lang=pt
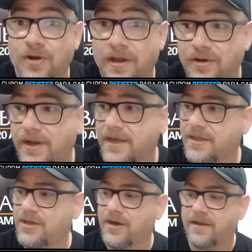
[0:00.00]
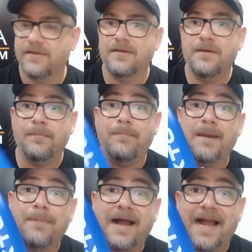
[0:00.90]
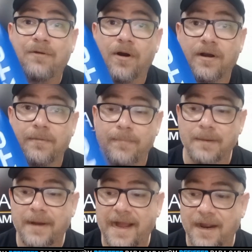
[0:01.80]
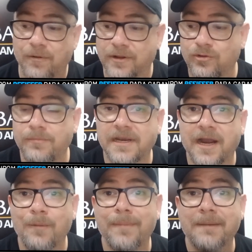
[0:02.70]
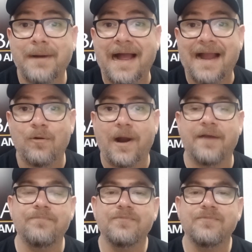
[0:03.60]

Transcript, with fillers: Ó, e olha aqui, ó, beba água, ó, beba água, domingão, beba água.